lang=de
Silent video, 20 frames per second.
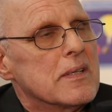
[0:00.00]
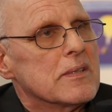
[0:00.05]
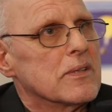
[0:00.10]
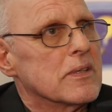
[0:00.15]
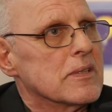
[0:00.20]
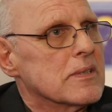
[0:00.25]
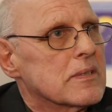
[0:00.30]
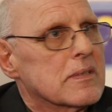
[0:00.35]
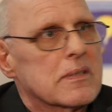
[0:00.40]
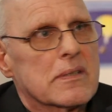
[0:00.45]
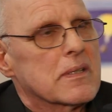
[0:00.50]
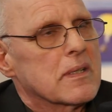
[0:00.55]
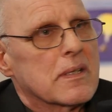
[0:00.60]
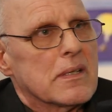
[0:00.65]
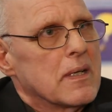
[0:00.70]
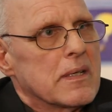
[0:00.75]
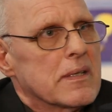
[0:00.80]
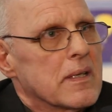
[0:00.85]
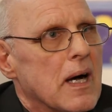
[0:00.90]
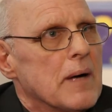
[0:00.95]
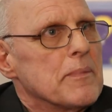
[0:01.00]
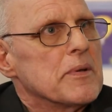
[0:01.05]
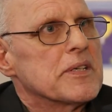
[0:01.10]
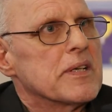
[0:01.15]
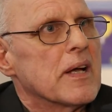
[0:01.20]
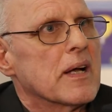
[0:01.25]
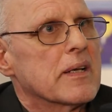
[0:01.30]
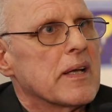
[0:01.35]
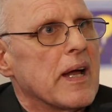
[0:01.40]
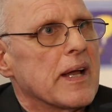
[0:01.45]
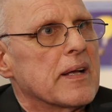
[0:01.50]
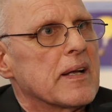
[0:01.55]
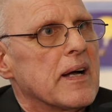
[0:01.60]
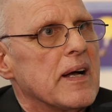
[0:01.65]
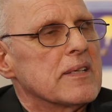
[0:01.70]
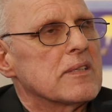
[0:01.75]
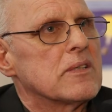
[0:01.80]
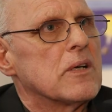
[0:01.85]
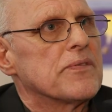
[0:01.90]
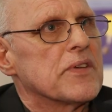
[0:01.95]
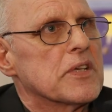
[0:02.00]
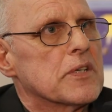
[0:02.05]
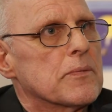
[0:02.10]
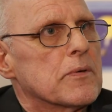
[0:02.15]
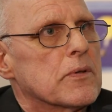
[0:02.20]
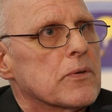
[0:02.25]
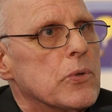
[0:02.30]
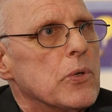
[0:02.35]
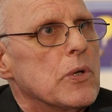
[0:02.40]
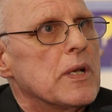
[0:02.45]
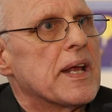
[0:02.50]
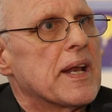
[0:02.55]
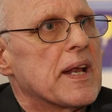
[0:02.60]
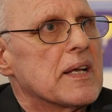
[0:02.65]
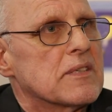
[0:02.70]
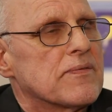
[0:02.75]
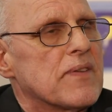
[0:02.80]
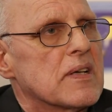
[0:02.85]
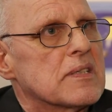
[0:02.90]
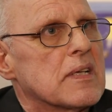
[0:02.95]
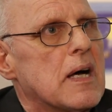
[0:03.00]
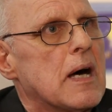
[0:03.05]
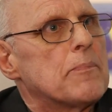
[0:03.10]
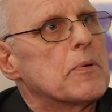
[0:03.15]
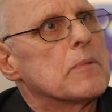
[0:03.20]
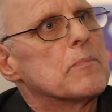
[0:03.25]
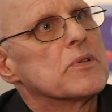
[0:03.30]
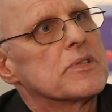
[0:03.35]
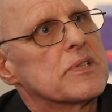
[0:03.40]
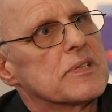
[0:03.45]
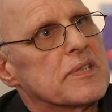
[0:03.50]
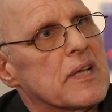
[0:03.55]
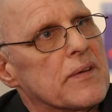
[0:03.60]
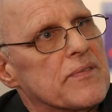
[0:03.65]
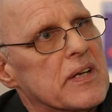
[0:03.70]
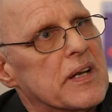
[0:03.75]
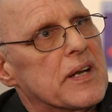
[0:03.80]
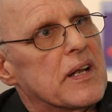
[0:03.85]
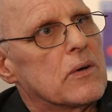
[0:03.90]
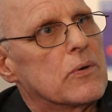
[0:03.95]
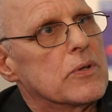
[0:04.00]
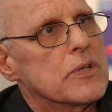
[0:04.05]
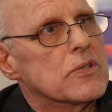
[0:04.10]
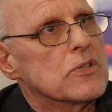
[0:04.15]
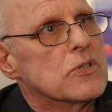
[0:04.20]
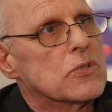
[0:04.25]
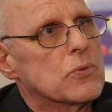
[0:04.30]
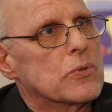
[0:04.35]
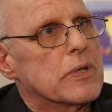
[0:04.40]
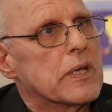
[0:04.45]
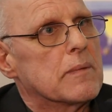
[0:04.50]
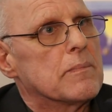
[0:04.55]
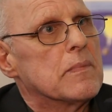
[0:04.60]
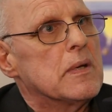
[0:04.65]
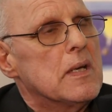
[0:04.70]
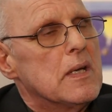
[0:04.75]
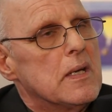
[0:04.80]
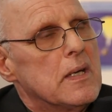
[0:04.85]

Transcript: Sonst habe ich ja keinen Kreislauf. Ich kühle das Wasser ab und muss es ja wieder nach unten zugeben.